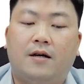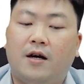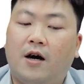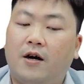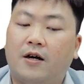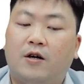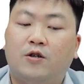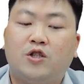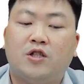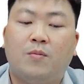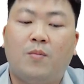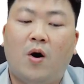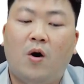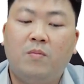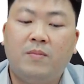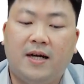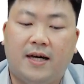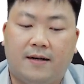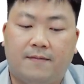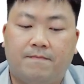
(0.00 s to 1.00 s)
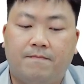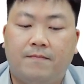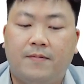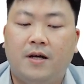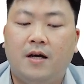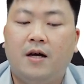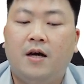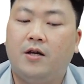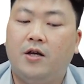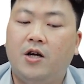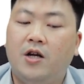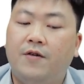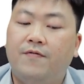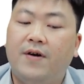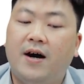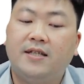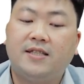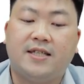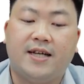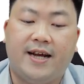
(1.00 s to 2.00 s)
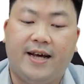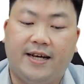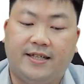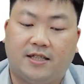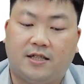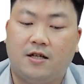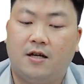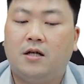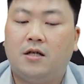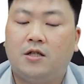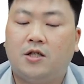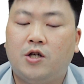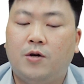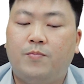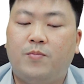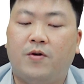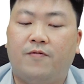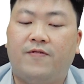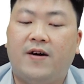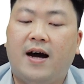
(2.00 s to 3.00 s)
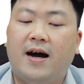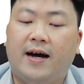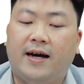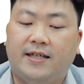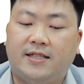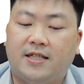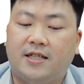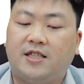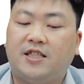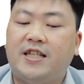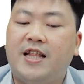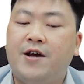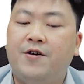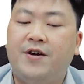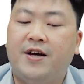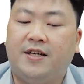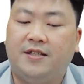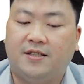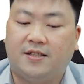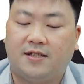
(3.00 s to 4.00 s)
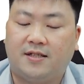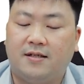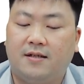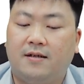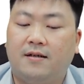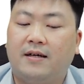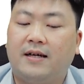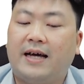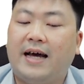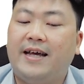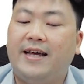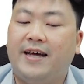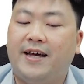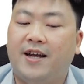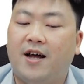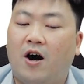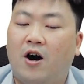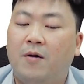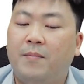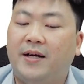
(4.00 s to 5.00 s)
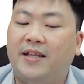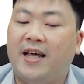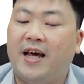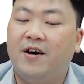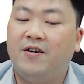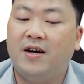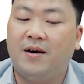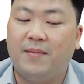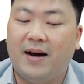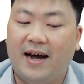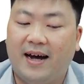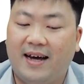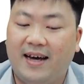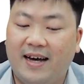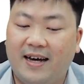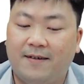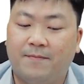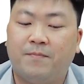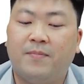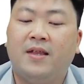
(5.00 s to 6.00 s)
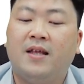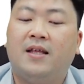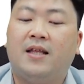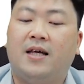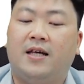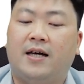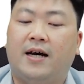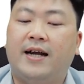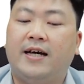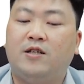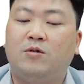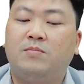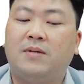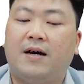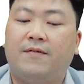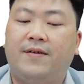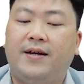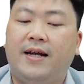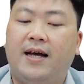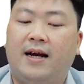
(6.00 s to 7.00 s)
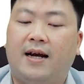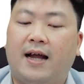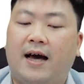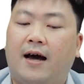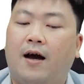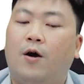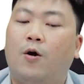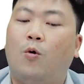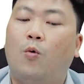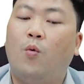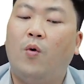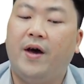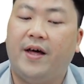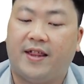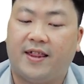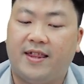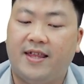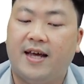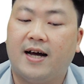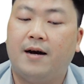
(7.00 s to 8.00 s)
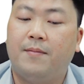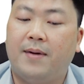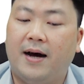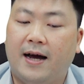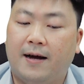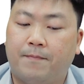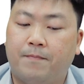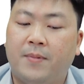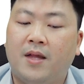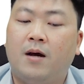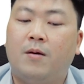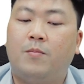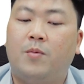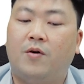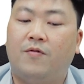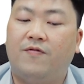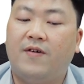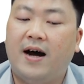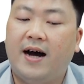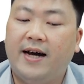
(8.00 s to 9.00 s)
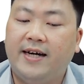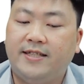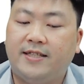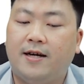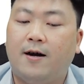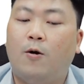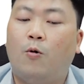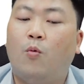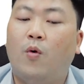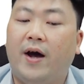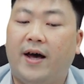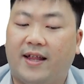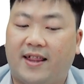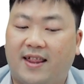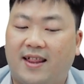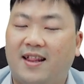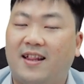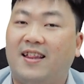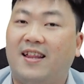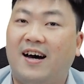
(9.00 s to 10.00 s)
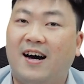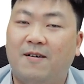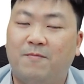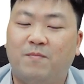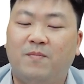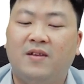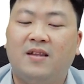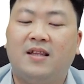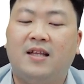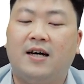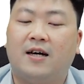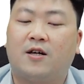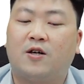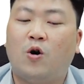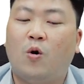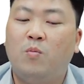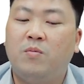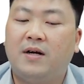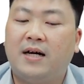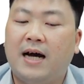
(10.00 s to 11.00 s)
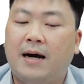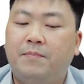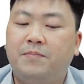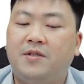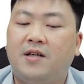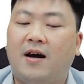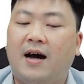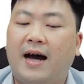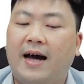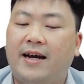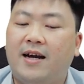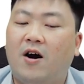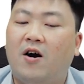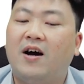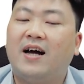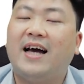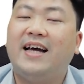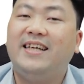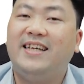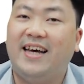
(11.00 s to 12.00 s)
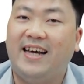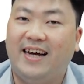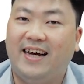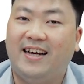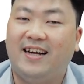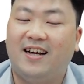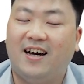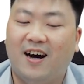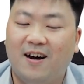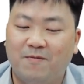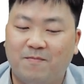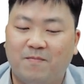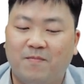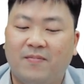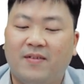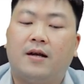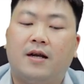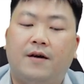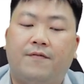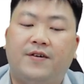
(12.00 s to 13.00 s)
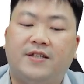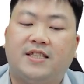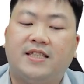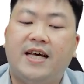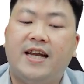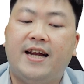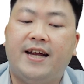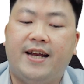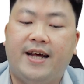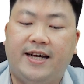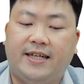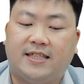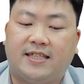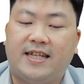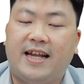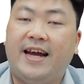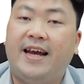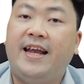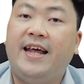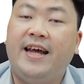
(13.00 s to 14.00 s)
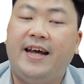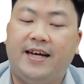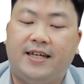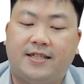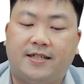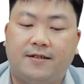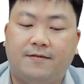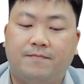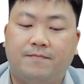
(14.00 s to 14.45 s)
rồi câu số 4 nè universities should provide students cái gì đó bị thiếu nè bạn ha thì ở đây chúng ta phải điền là with nha các bạn provide with đúng không tức là cung cấp cho ai đó cái gì đúng không the facilities they need